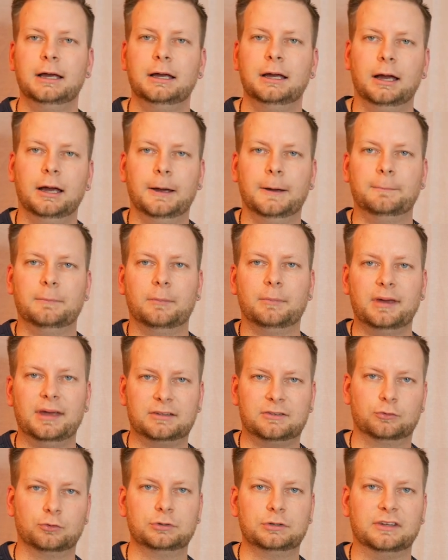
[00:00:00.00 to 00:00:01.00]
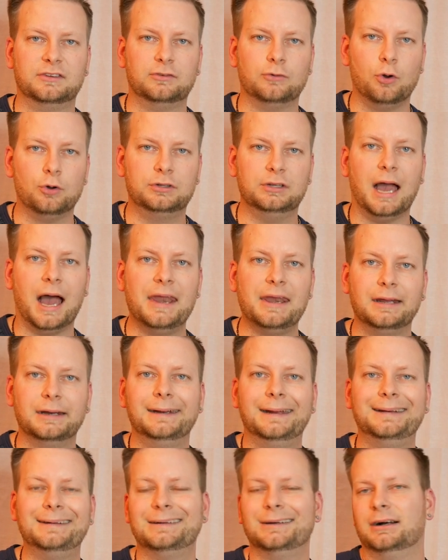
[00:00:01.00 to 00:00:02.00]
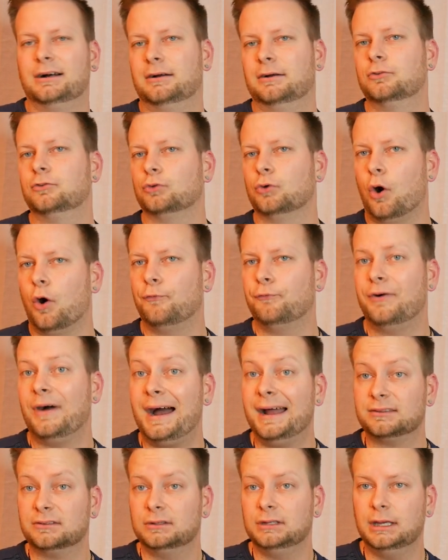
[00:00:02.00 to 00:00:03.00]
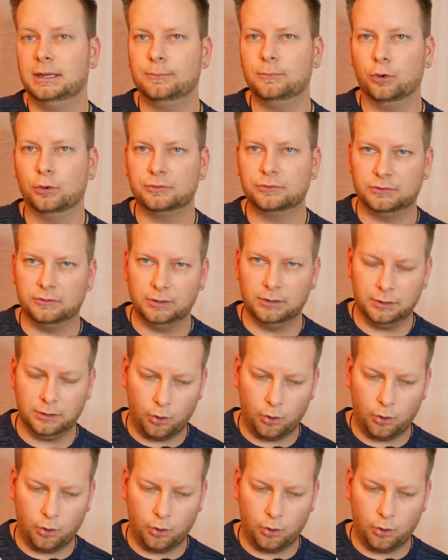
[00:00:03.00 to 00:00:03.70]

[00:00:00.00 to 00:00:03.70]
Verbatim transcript: Ähm, man merkt so, dass auch die anderen Länder so auf Fahrt nehmen und